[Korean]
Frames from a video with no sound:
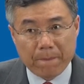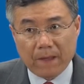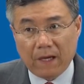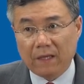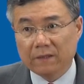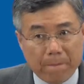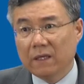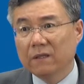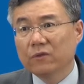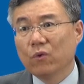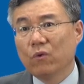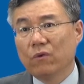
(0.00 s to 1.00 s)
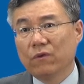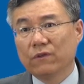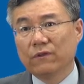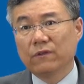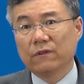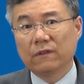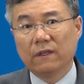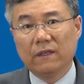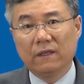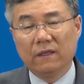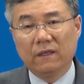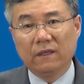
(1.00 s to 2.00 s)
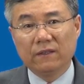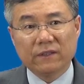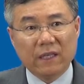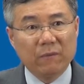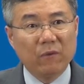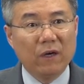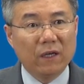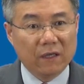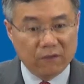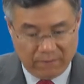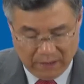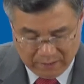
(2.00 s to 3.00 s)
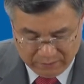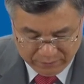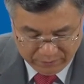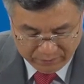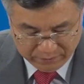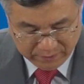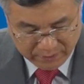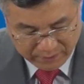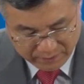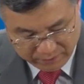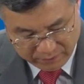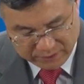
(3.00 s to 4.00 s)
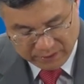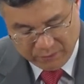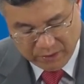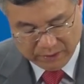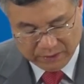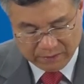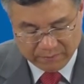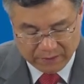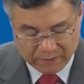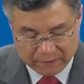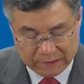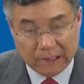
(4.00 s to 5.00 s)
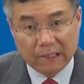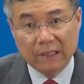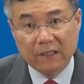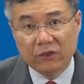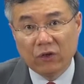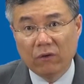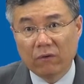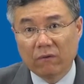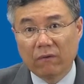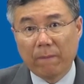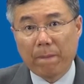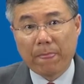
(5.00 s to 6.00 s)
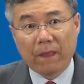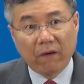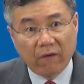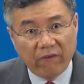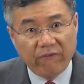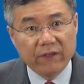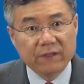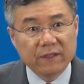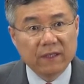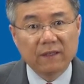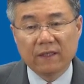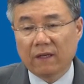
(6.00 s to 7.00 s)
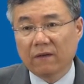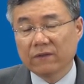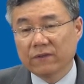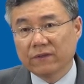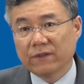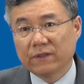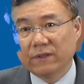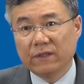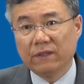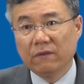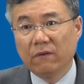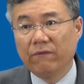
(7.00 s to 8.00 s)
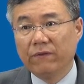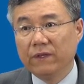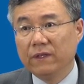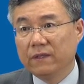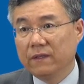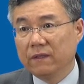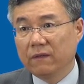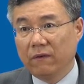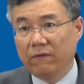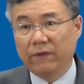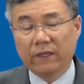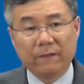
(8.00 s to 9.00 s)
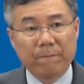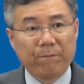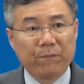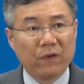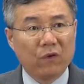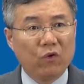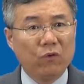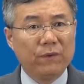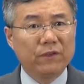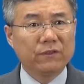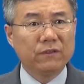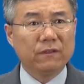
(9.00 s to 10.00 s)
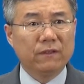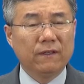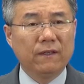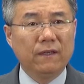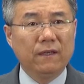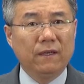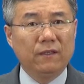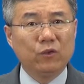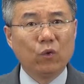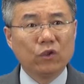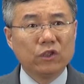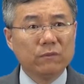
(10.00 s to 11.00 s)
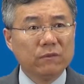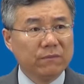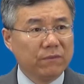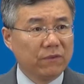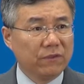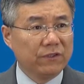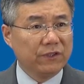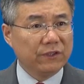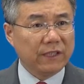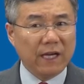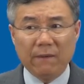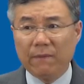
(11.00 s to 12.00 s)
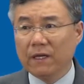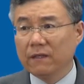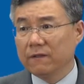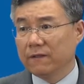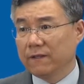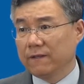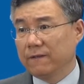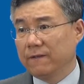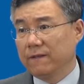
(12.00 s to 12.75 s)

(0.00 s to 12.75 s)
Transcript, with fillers: 가장 좋은 것들을 사모하라고 말을 썼는데, 여기 사모한다는 말은 영어로 코벳이라는 단어를 썼어요. C-O-V-E-T, 코벳. 코벳은 욕심을 부리듯이 탐하는 거예요.